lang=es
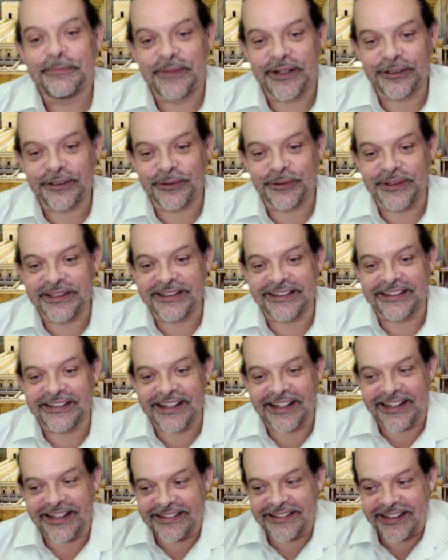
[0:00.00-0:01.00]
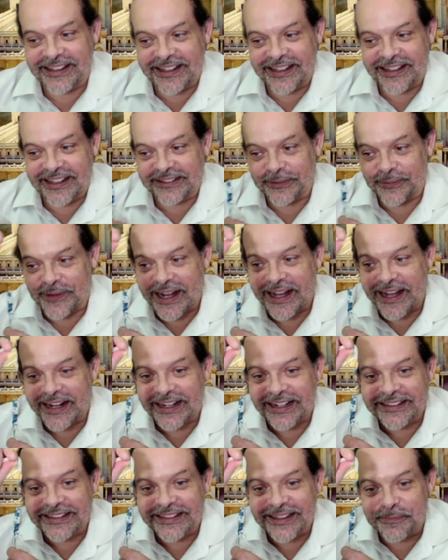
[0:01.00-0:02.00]
verso 23, que dice que se van a
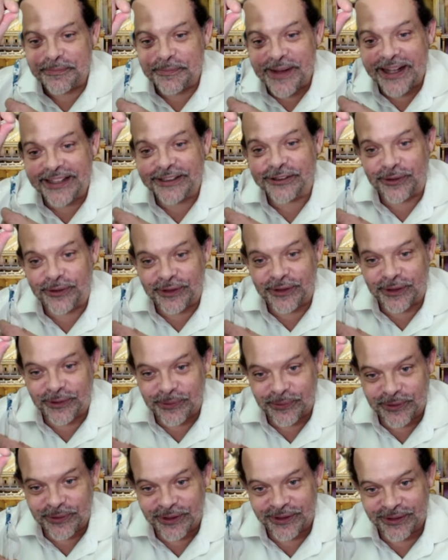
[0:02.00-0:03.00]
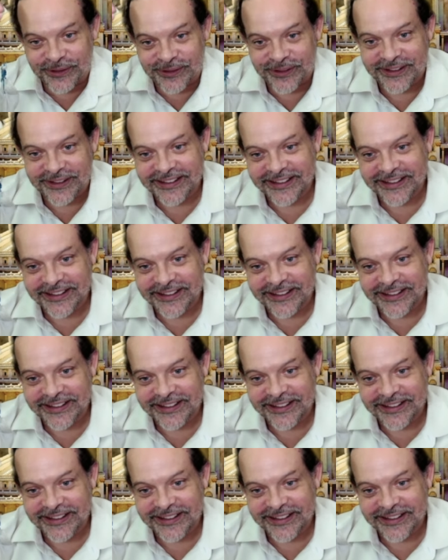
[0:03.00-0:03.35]
agarrar del manto del judío.